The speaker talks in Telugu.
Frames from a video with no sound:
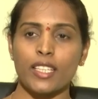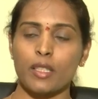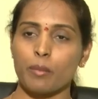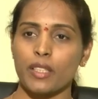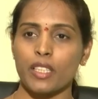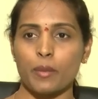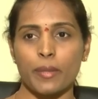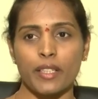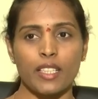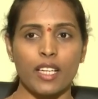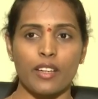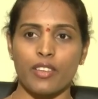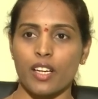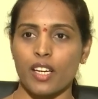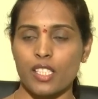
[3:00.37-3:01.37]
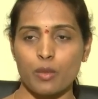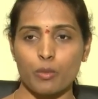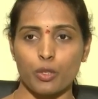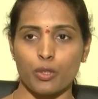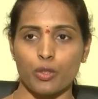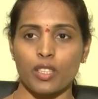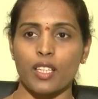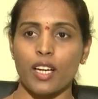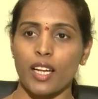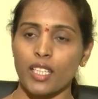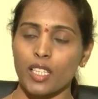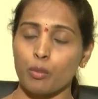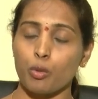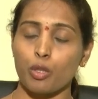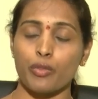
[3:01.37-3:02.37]
దాన్ని ఇబ్బంది పెట్టే అవకాశం ఉంటుంది
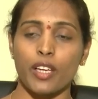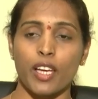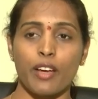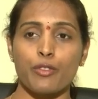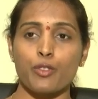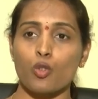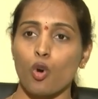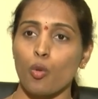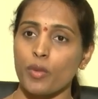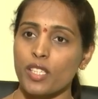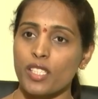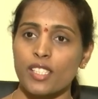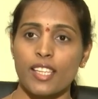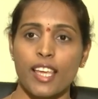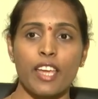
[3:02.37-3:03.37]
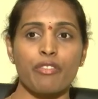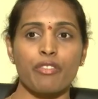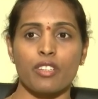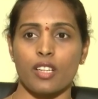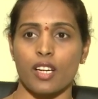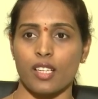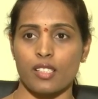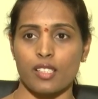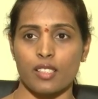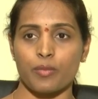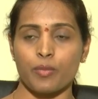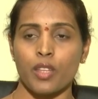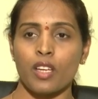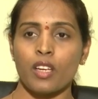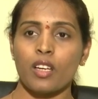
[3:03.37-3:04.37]
కానీ ఇప్పుడు వీ హ్యావ్ సో మెనీ సేఫ్ డ్రగ్స్
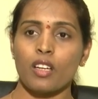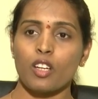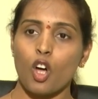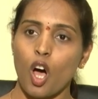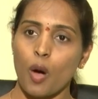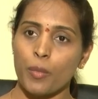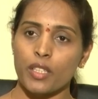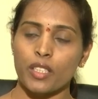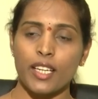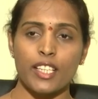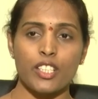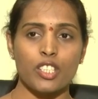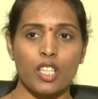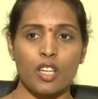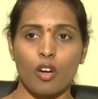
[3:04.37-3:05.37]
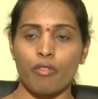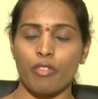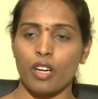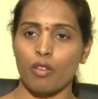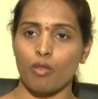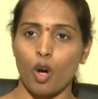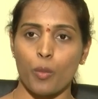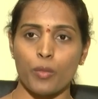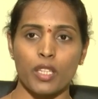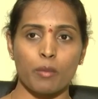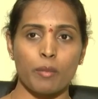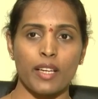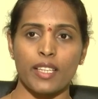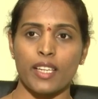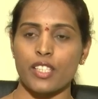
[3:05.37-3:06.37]
కామన్గా ఇచ్చే
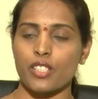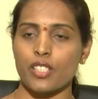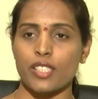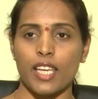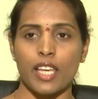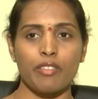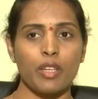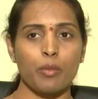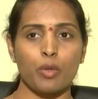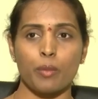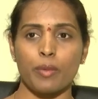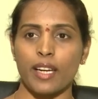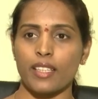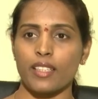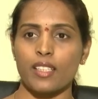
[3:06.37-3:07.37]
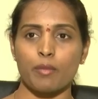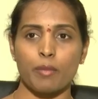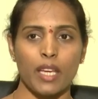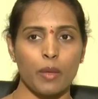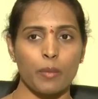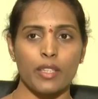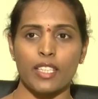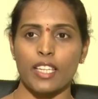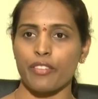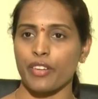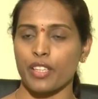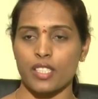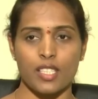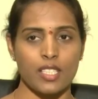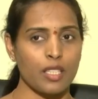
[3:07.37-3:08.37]
వామిటింగ్ మెడికేషన్స్ ఏవి ఇప్పుడు ప్రెగ్నెన్ బేబీని
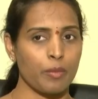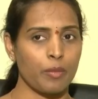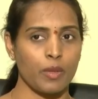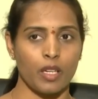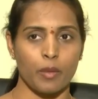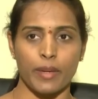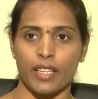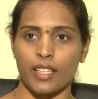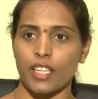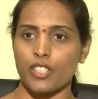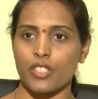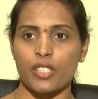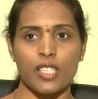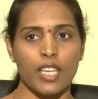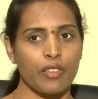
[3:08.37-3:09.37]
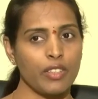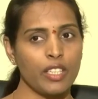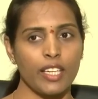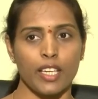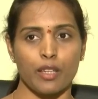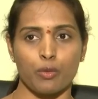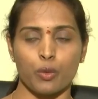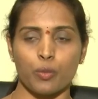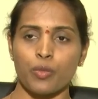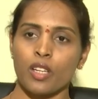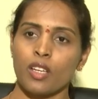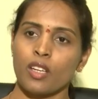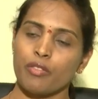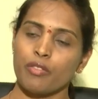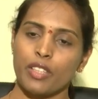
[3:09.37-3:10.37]
ఎఫెక్ట్ చేసే మెడికేషన్స్ ఏవి లేవు
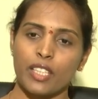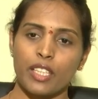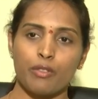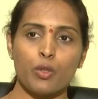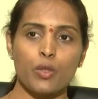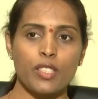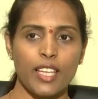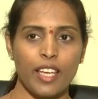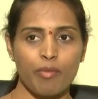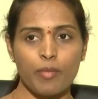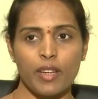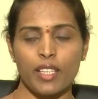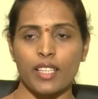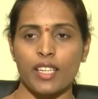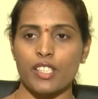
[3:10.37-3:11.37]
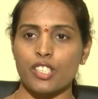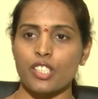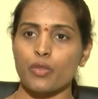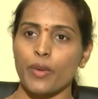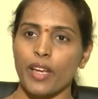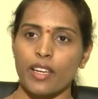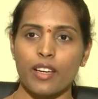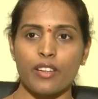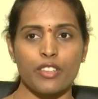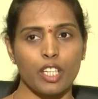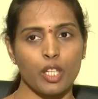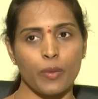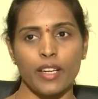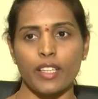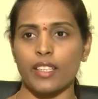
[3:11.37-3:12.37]
వీ గివ్ యూ సేఫ్ మెడికేషన్ వెన్ అండ్
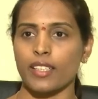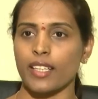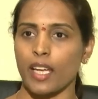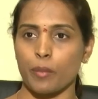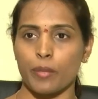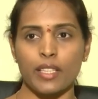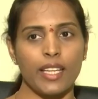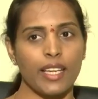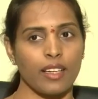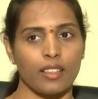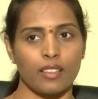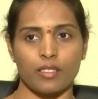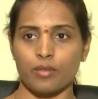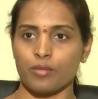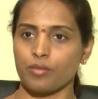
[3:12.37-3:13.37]
రిక్వైర్డ్ ఇట్ క్యాన్ బి టేకెన్